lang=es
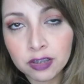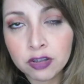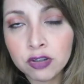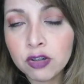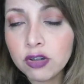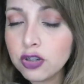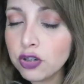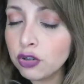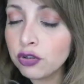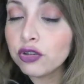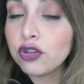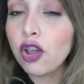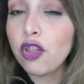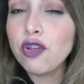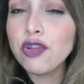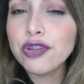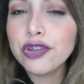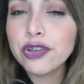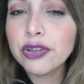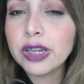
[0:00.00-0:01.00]
No son
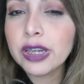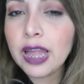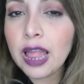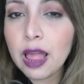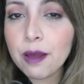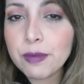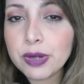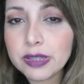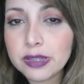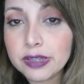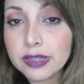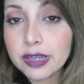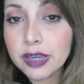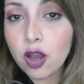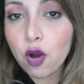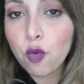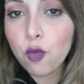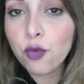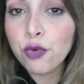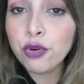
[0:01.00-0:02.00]
todos, creo que nada más te
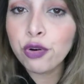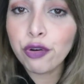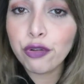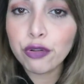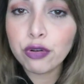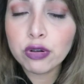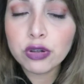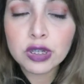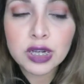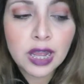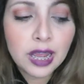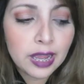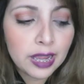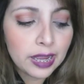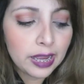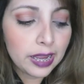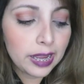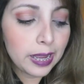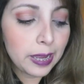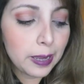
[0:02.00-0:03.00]
llega uno o dos.
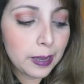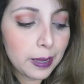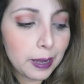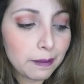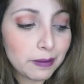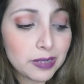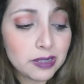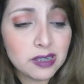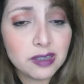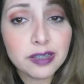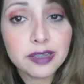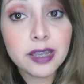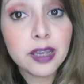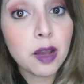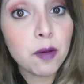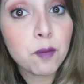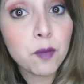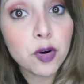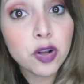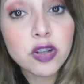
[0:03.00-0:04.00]
Eh, a veces te
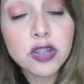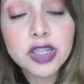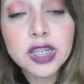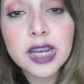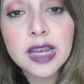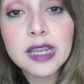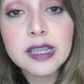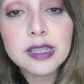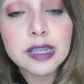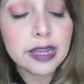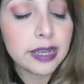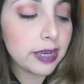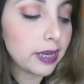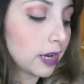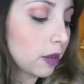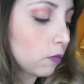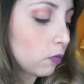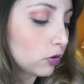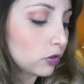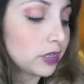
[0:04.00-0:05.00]
llegan brochas,
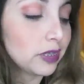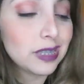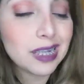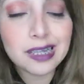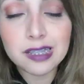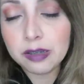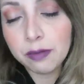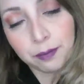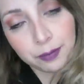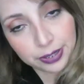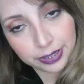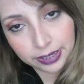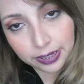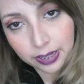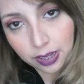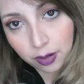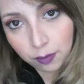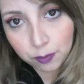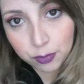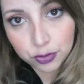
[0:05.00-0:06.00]
la bolsita siempre
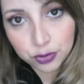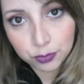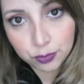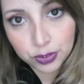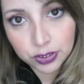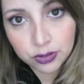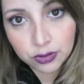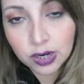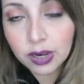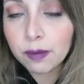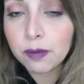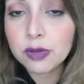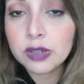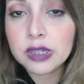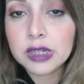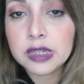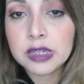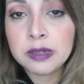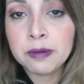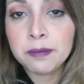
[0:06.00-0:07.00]
llega, por supuesto la
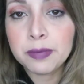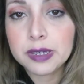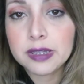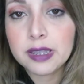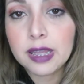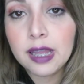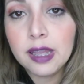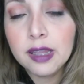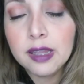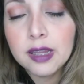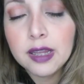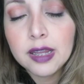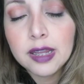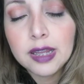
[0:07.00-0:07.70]
bolsa siempre está.